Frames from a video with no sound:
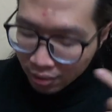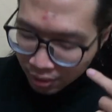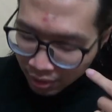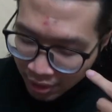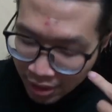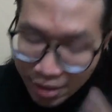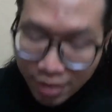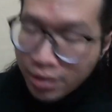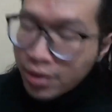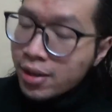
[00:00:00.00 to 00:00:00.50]

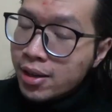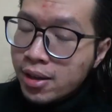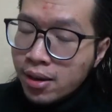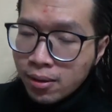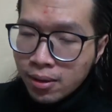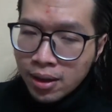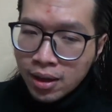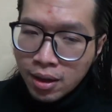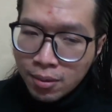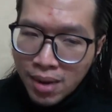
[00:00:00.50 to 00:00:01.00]
hiển
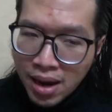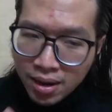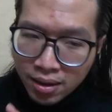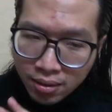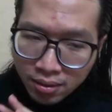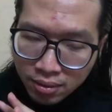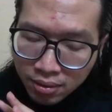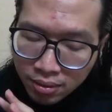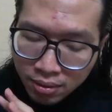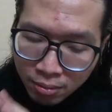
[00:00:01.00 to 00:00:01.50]
nhiên là các bạn
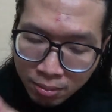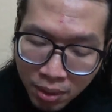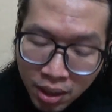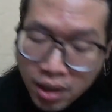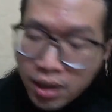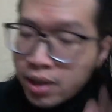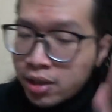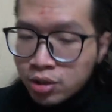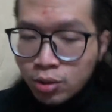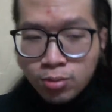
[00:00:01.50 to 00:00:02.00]

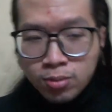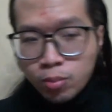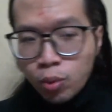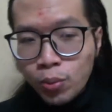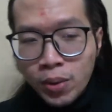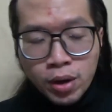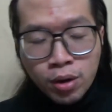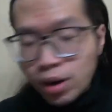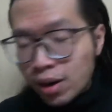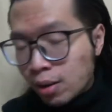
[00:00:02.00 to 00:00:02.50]
mới dùng
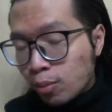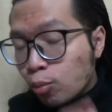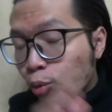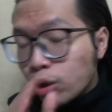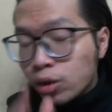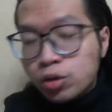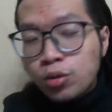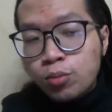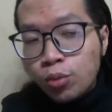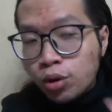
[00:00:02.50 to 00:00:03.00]
pomade hoặc là
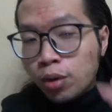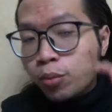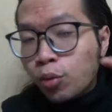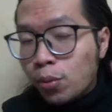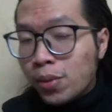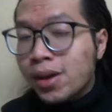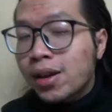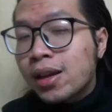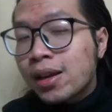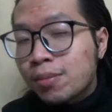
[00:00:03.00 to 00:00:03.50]
muốn dùng một con
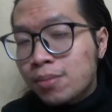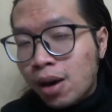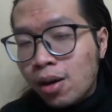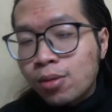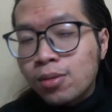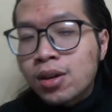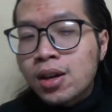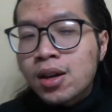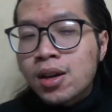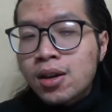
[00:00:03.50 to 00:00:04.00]
pomade ít
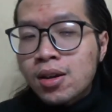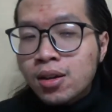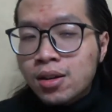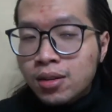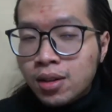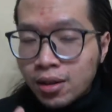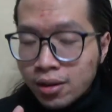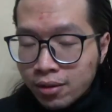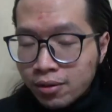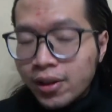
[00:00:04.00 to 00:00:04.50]
bóng
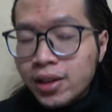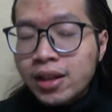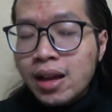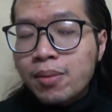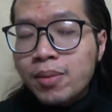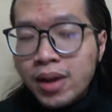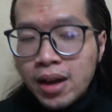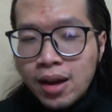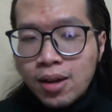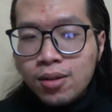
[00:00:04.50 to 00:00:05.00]
cần phải
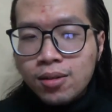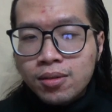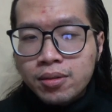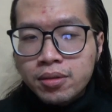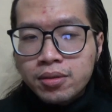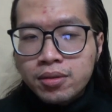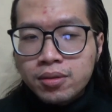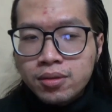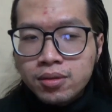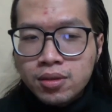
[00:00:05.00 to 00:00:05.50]
tham khảo
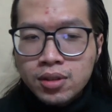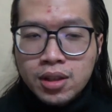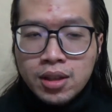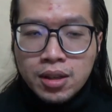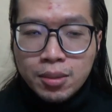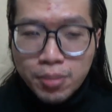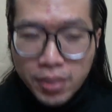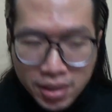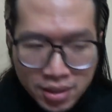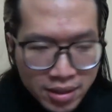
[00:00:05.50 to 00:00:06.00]

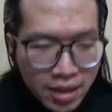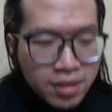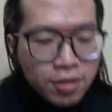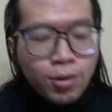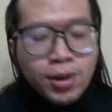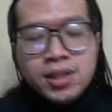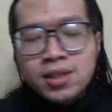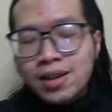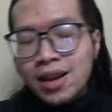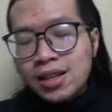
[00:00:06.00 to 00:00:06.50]
thì mình sẽ
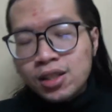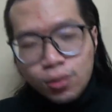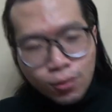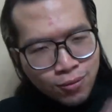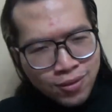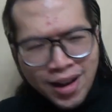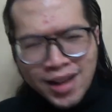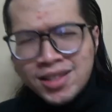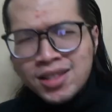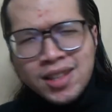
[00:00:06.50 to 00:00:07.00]
quay trở lại sau
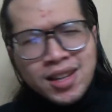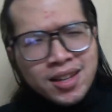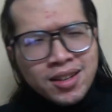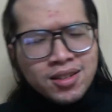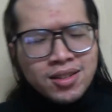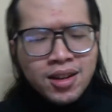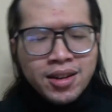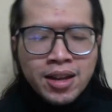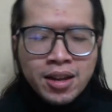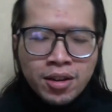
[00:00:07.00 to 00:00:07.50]
vài giây
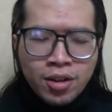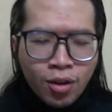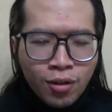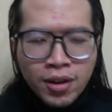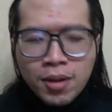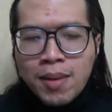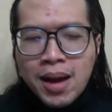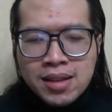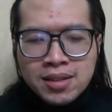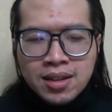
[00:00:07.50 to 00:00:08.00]
nữa để nói với
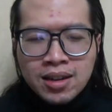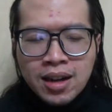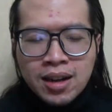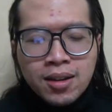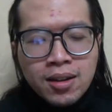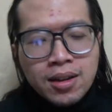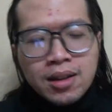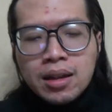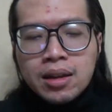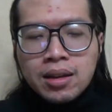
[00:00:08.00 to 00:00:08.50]
các bạn rằng là
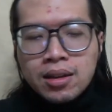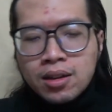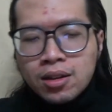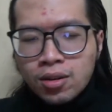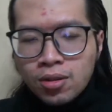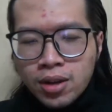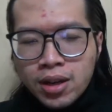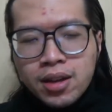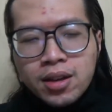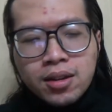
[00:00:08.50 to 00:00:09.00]

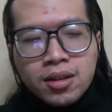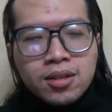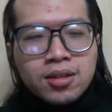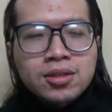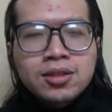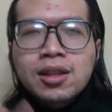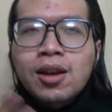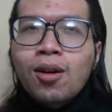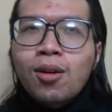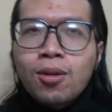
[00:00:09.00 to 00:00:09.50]
ok
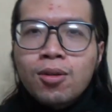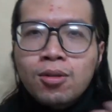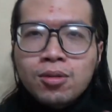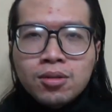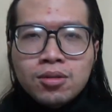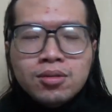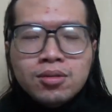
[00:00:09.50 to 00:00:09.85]
sau